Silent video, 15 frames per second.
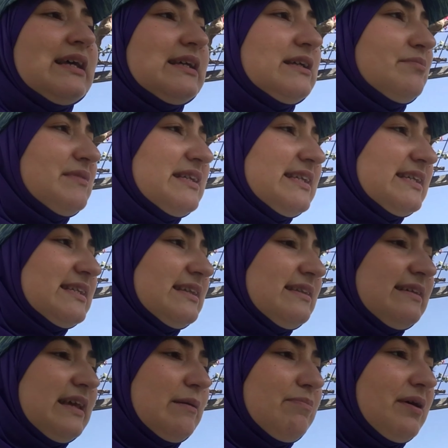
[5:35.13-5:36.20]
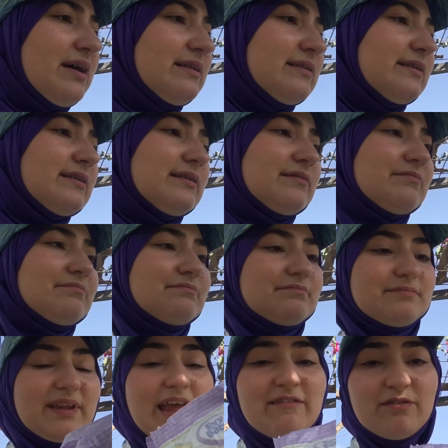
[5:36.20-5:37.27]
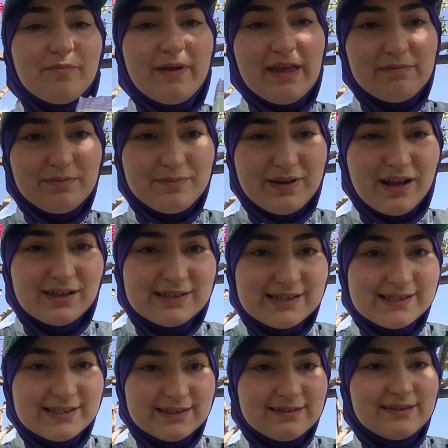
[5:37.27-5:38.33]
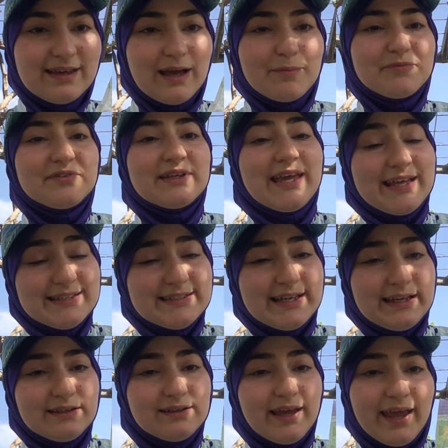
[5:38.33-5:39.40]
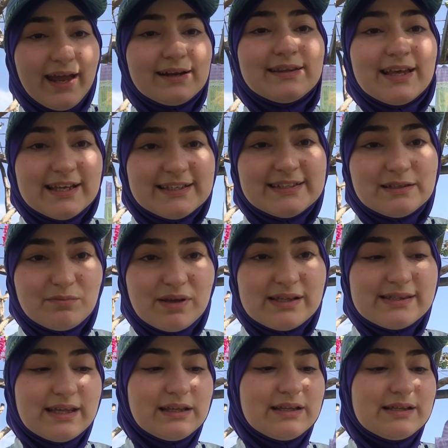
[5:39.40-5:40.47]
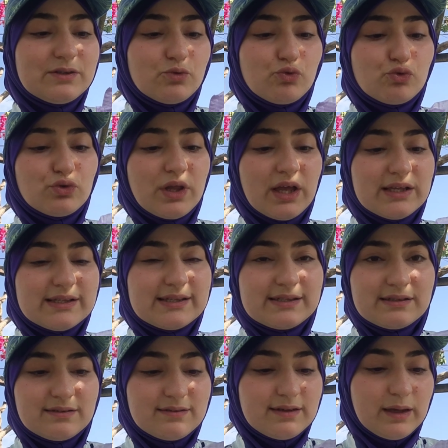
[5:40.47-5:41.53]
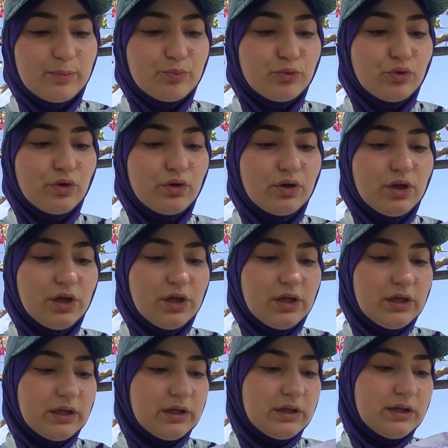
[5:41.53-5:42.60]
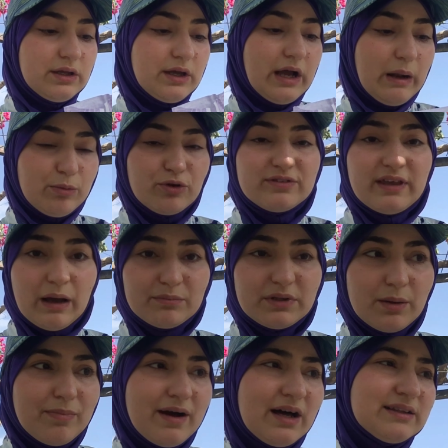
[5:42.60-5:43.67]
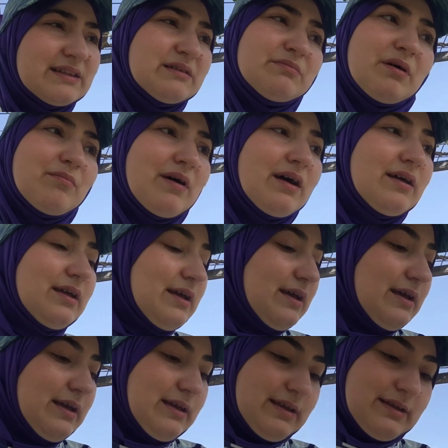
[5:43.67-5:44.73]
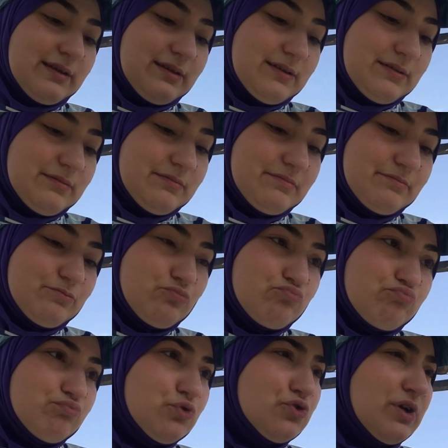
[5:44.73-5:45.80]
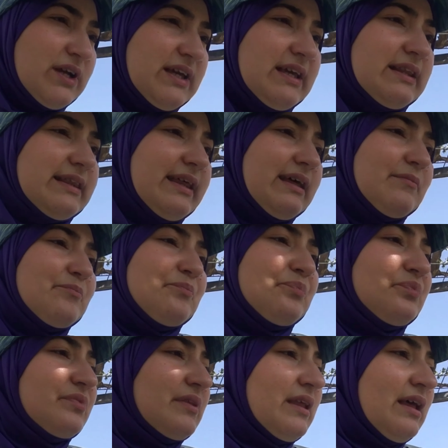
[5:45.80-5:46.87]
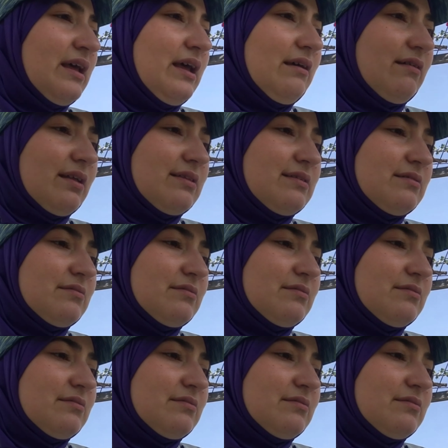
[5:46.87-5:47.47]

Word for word: Şimdi sızıntı yapan Evi Baby biraz sızıntı yaptı gece. Eğer değiştirmezseniz üstten sızıntı yapıyor. E, halbuki tam da bağladım ama e, bu şekilde. Evet.